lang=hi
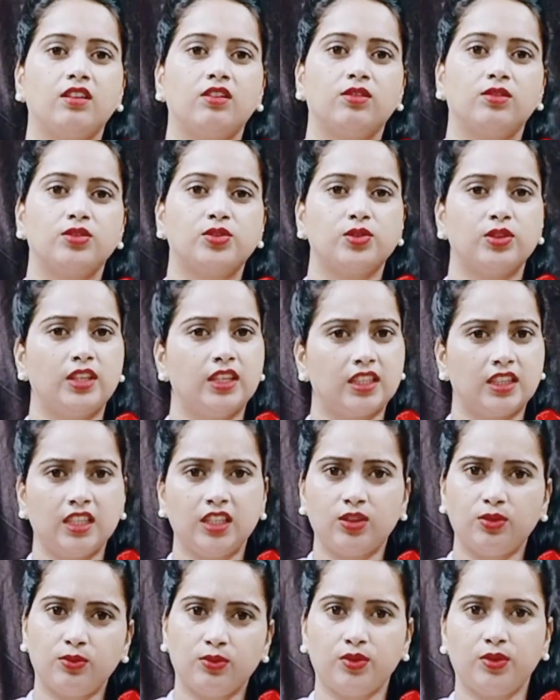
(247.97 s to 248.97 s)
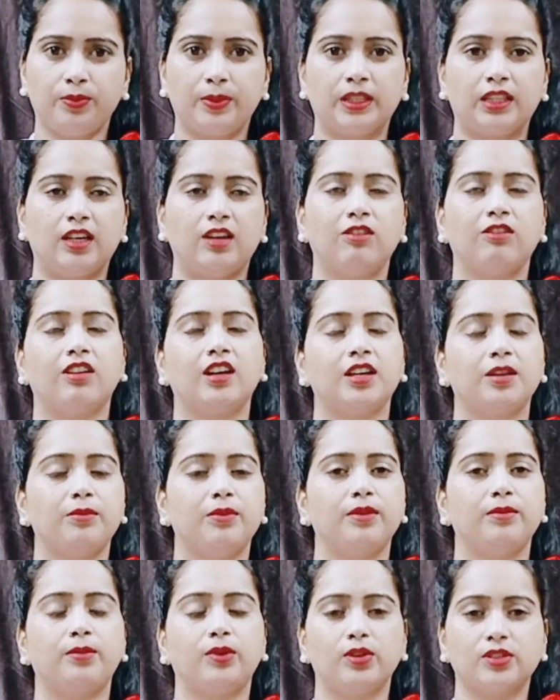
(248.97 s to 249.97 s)
और जो देखते हैं तो उनको पता होगा कि
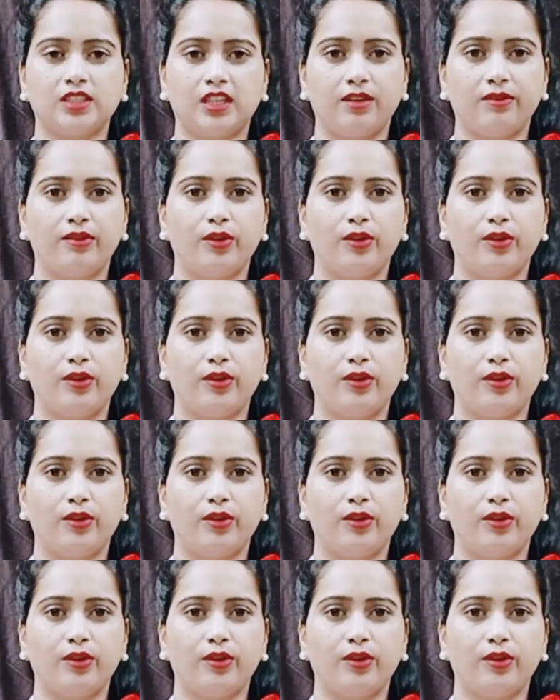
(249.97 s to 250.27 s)
मैं बहुत सारे